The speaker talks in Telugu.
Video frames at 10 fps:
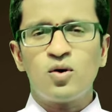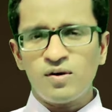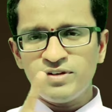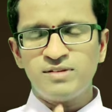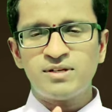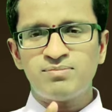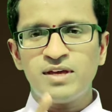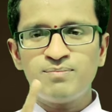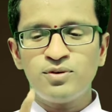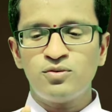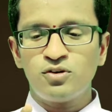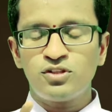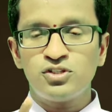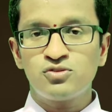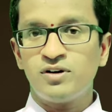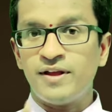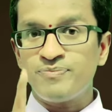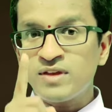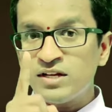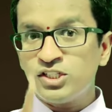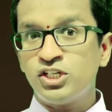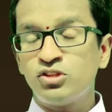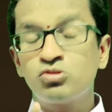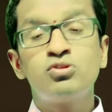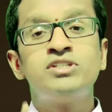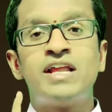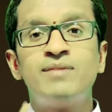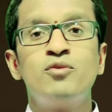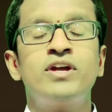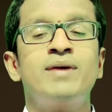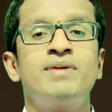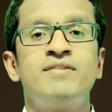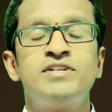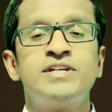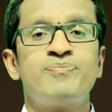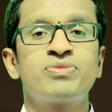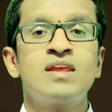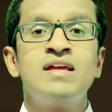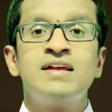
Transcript: ఒక విషయం చెప్తా ఎప్పుడు గుర్తుంచుకోండి చంద్రుడు చాలా ముఖ్యమైన విషయం